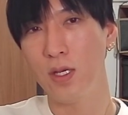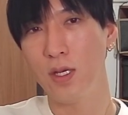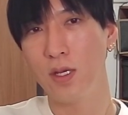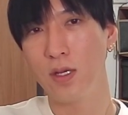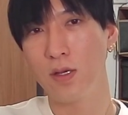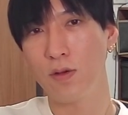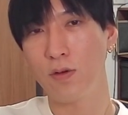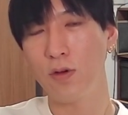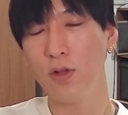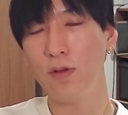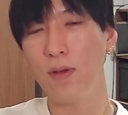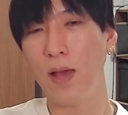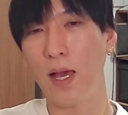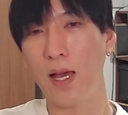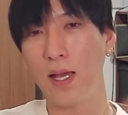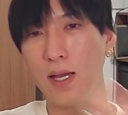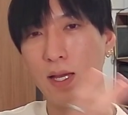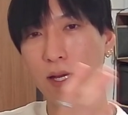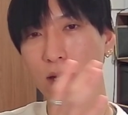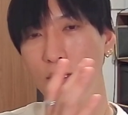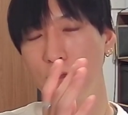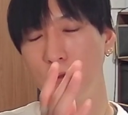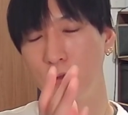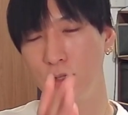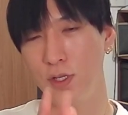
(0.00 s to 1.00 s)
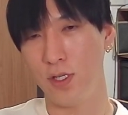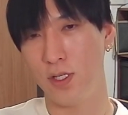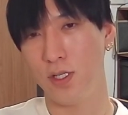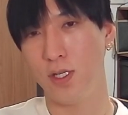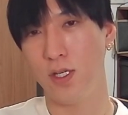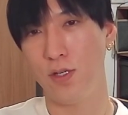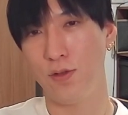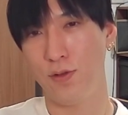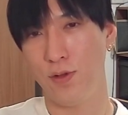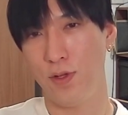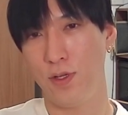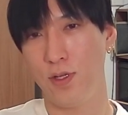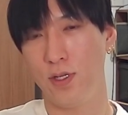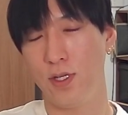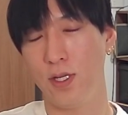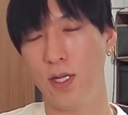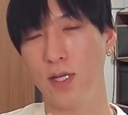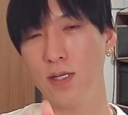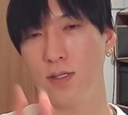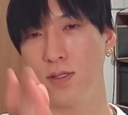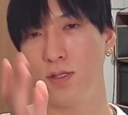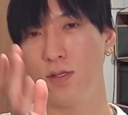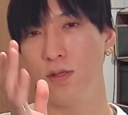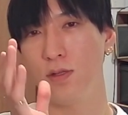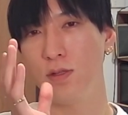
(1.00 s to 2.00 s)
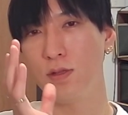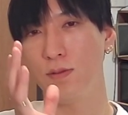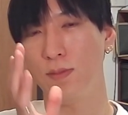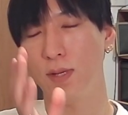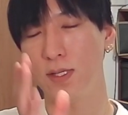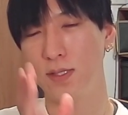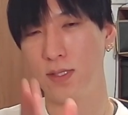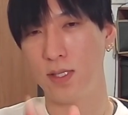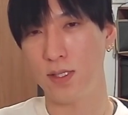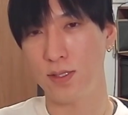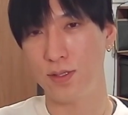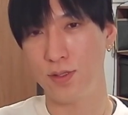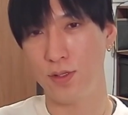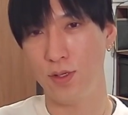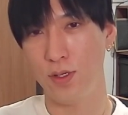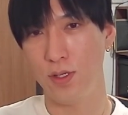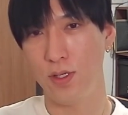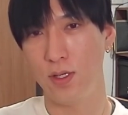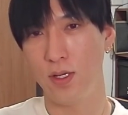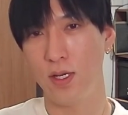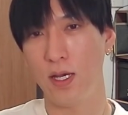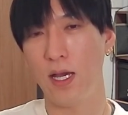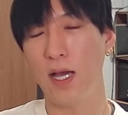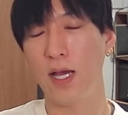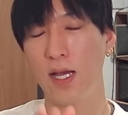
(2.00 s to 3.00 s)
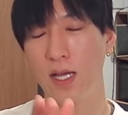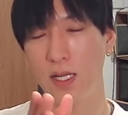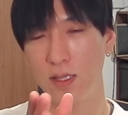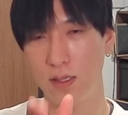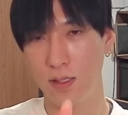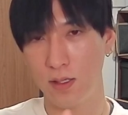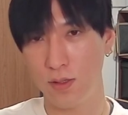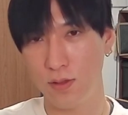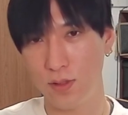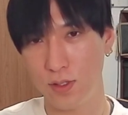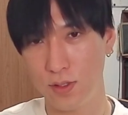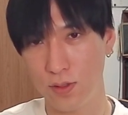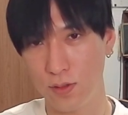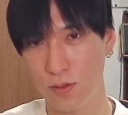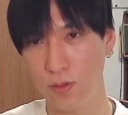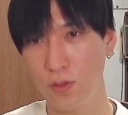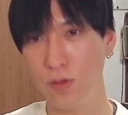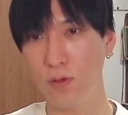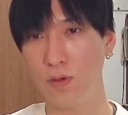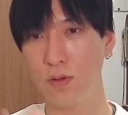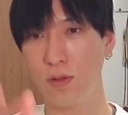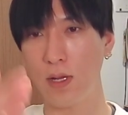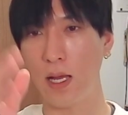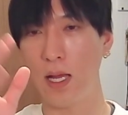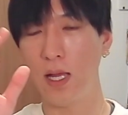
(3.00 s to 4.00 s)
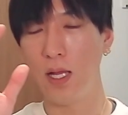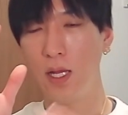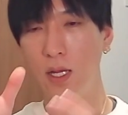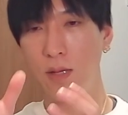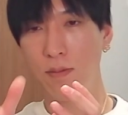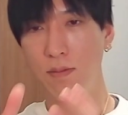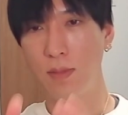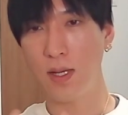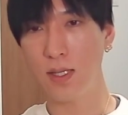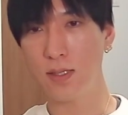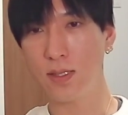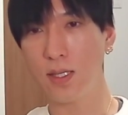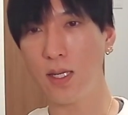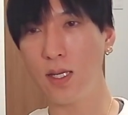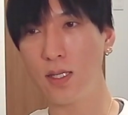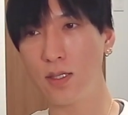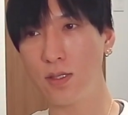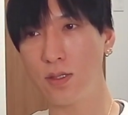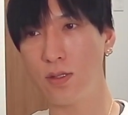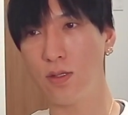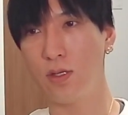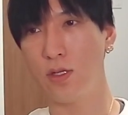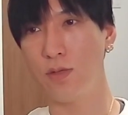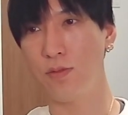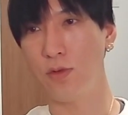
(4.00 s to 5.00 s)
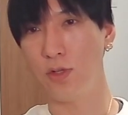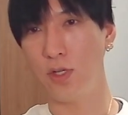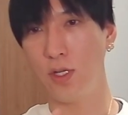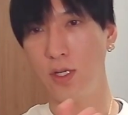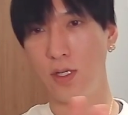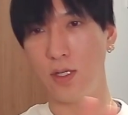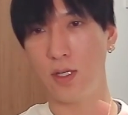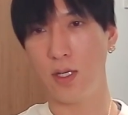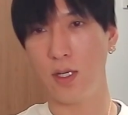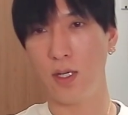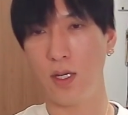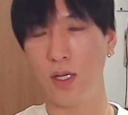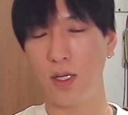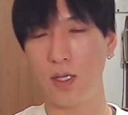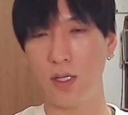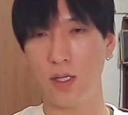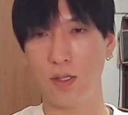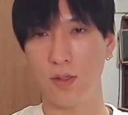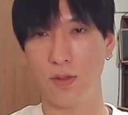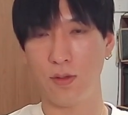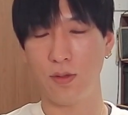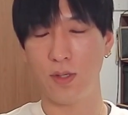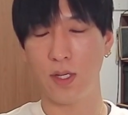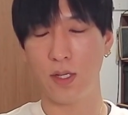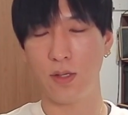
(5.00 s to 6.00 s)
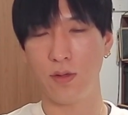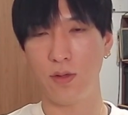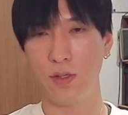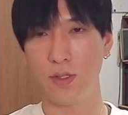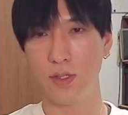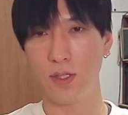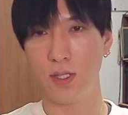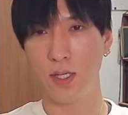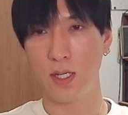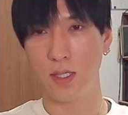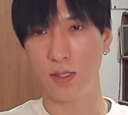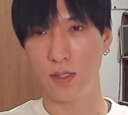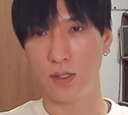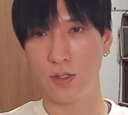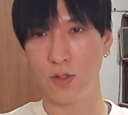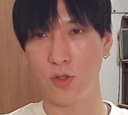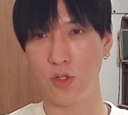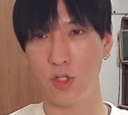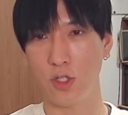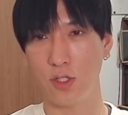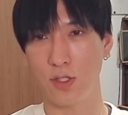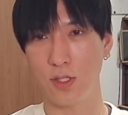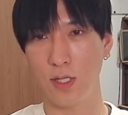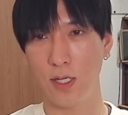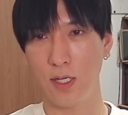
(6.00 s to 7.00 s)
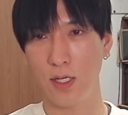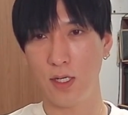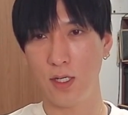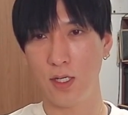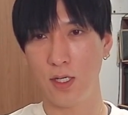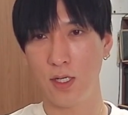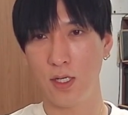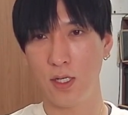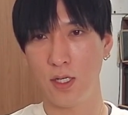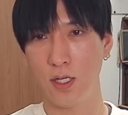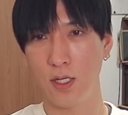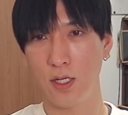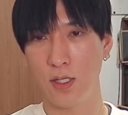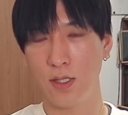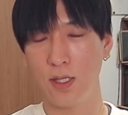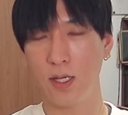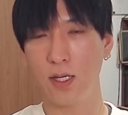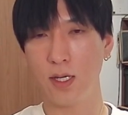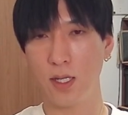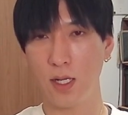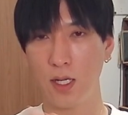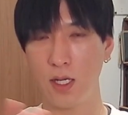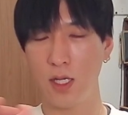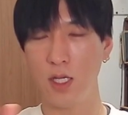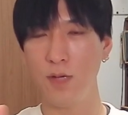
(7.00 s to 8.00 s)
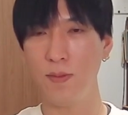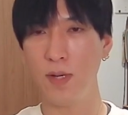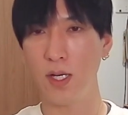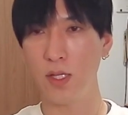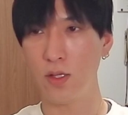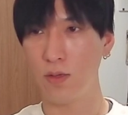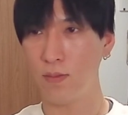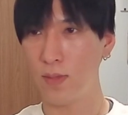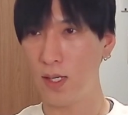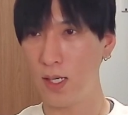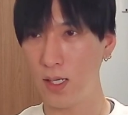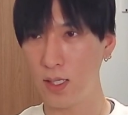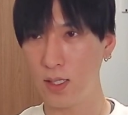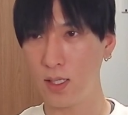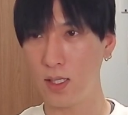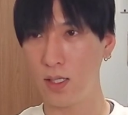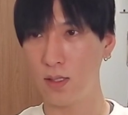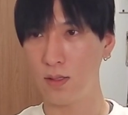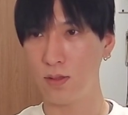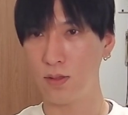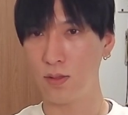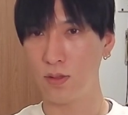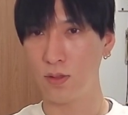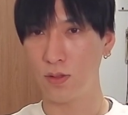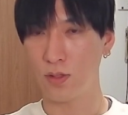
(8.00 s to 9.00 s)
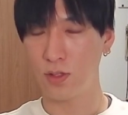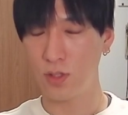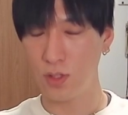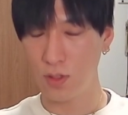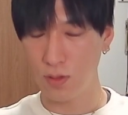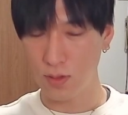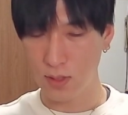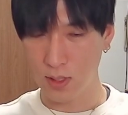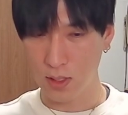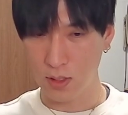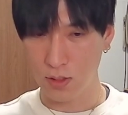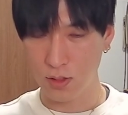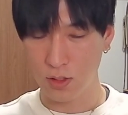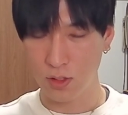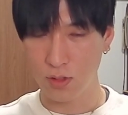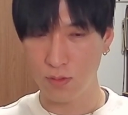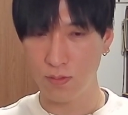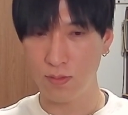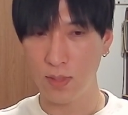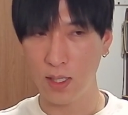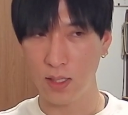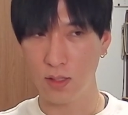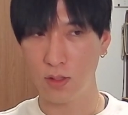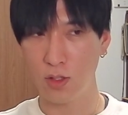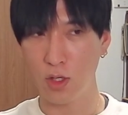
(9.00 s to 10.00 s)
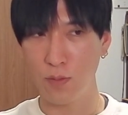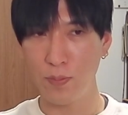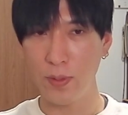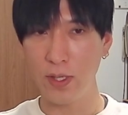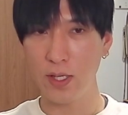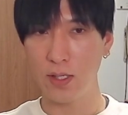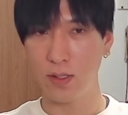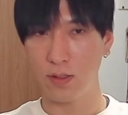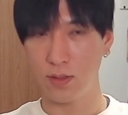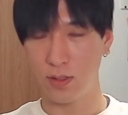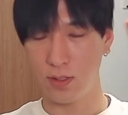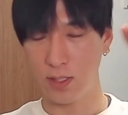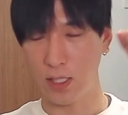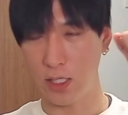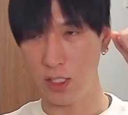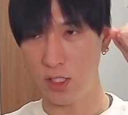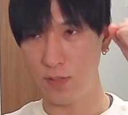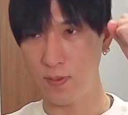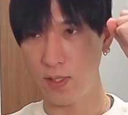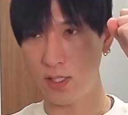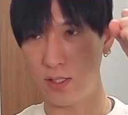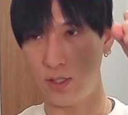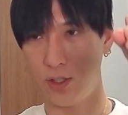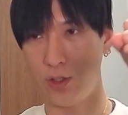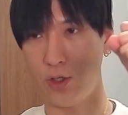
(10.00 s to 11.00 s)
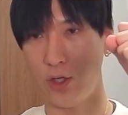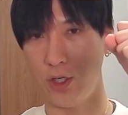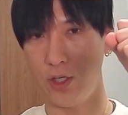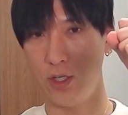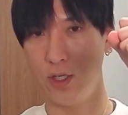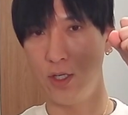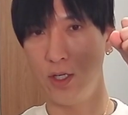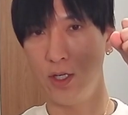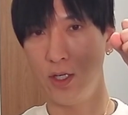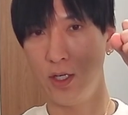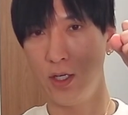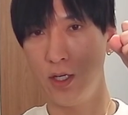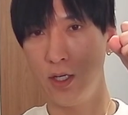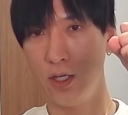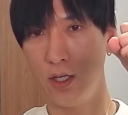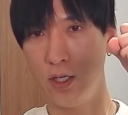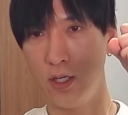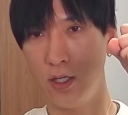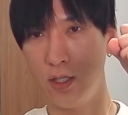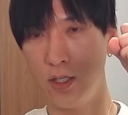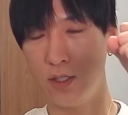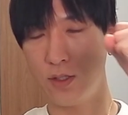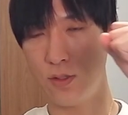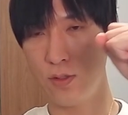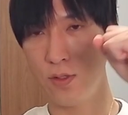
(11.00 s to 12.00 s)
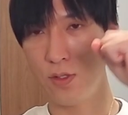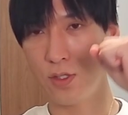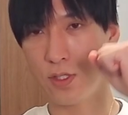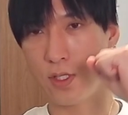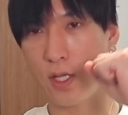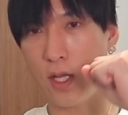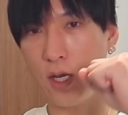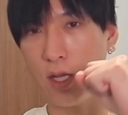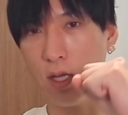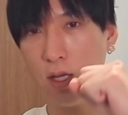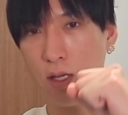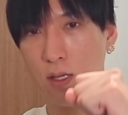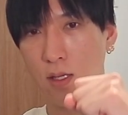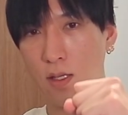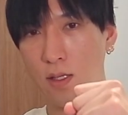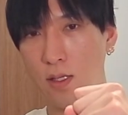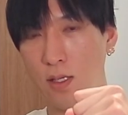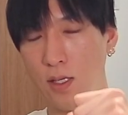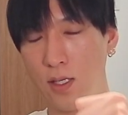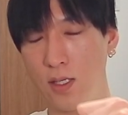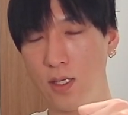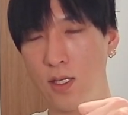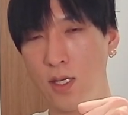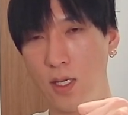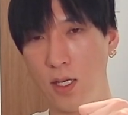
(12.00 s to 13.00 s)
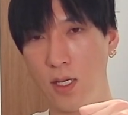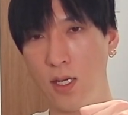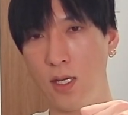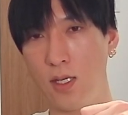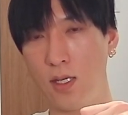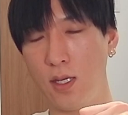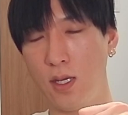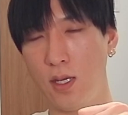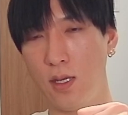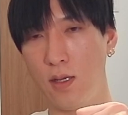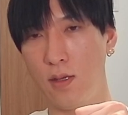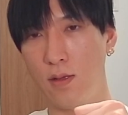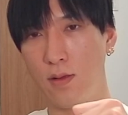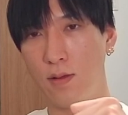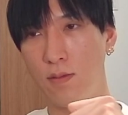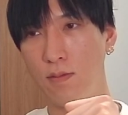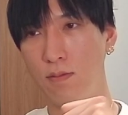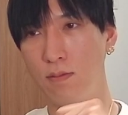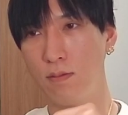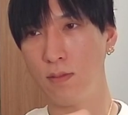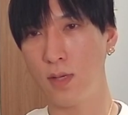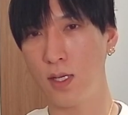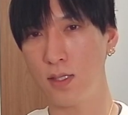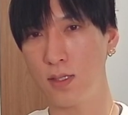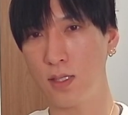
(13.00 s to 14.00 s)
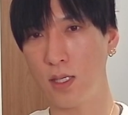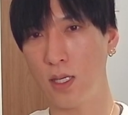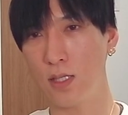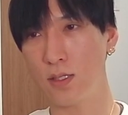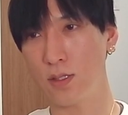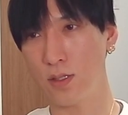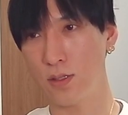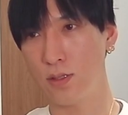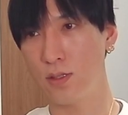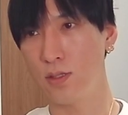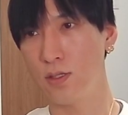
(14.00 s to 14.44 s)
これは上がると日経より、下落するとマザーズより上がってるんですよ。ということは、マザーズよりも日経平均の方が優位性が強いんですね。だから今のマーケットの強さの順番、トピックスが一番強い。で、その下に日経平均。マザーズ。